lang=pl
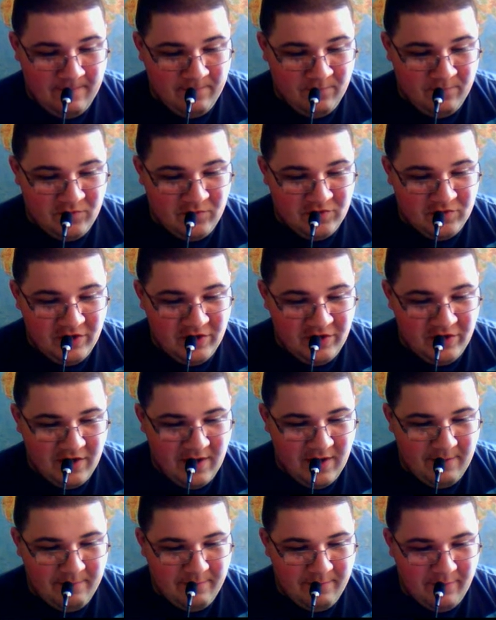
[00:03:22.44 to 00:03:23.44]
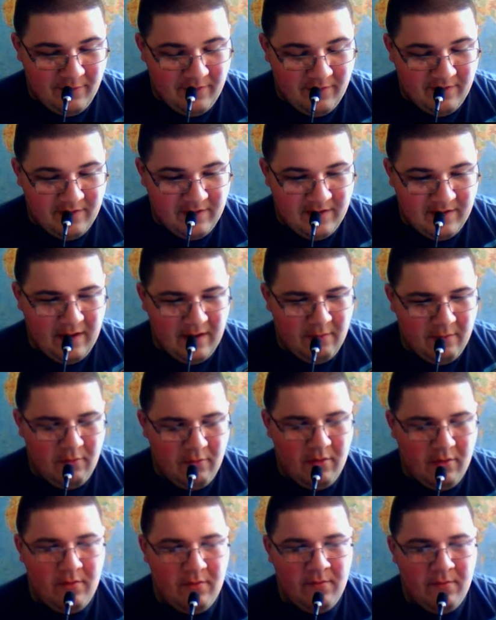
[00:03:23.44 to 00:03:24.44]
Czy cię
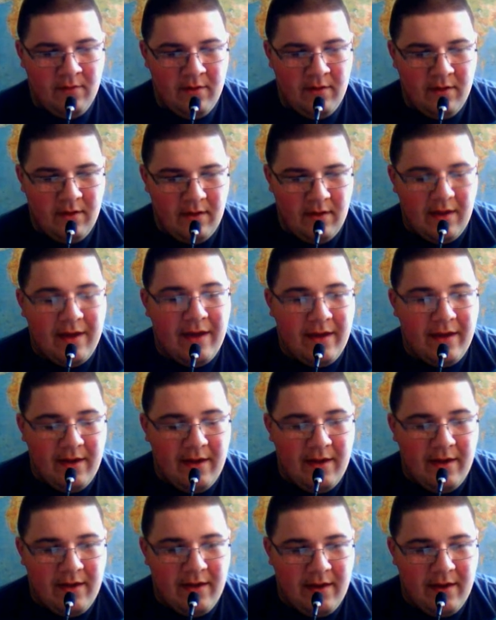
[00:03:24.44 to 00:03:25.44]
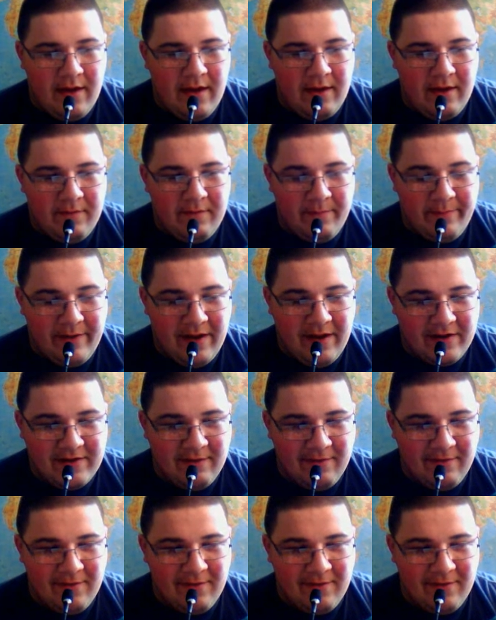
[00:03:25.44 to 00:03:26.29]
posrało? Ej, ej, ej, wypraszam sobie